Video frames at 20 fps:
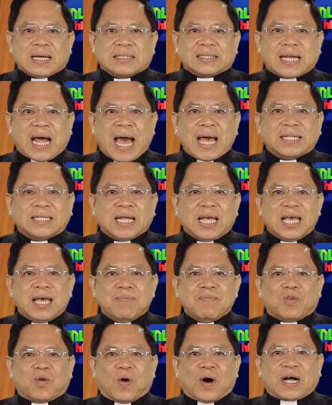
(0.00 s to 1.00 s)
trái
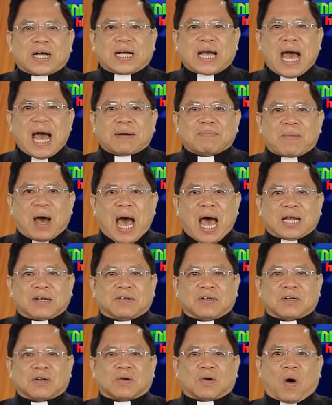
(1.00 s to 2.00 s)
tim của các bạn
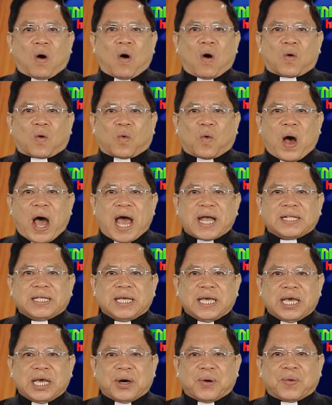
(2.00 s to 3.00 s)
có quá
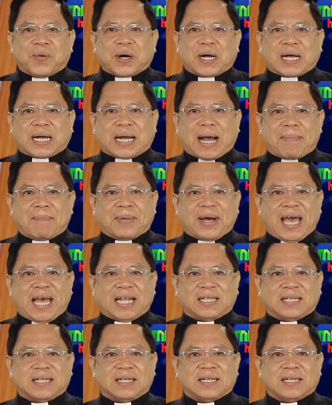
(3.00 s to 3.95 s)
nhiều căm ghét